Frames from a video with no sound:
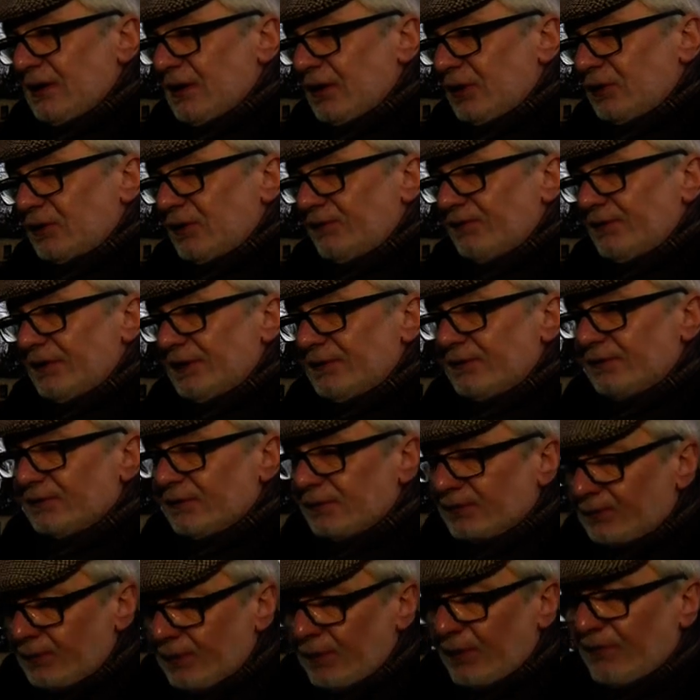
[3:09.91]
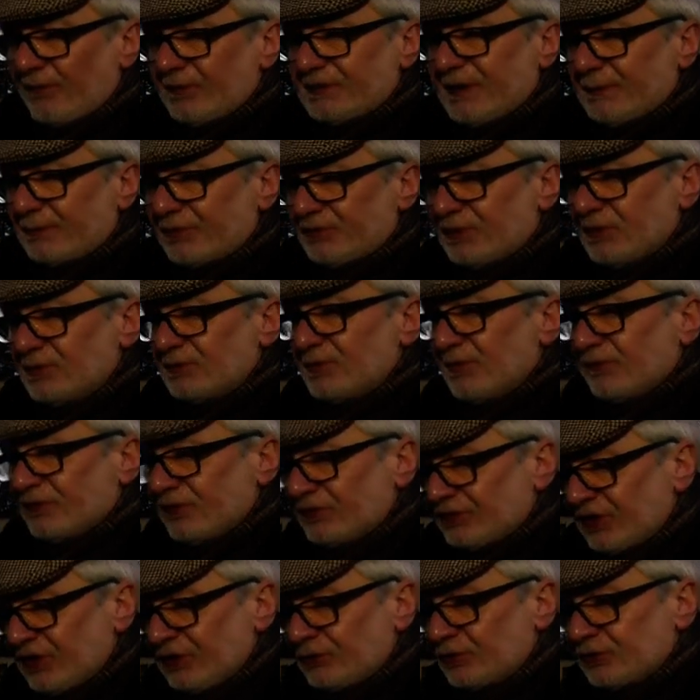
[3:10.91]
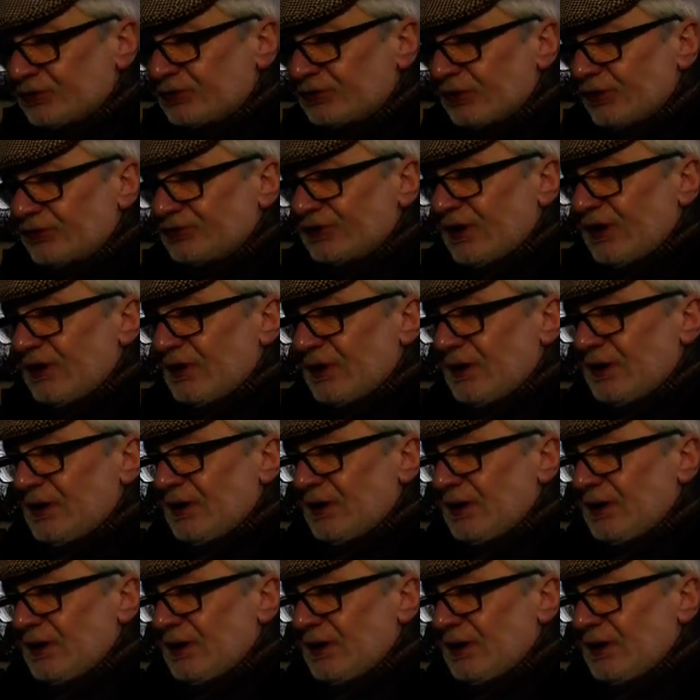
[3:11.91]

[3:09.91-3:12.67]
hodowli zaprosiliśmy wszystkich, którzy chcą się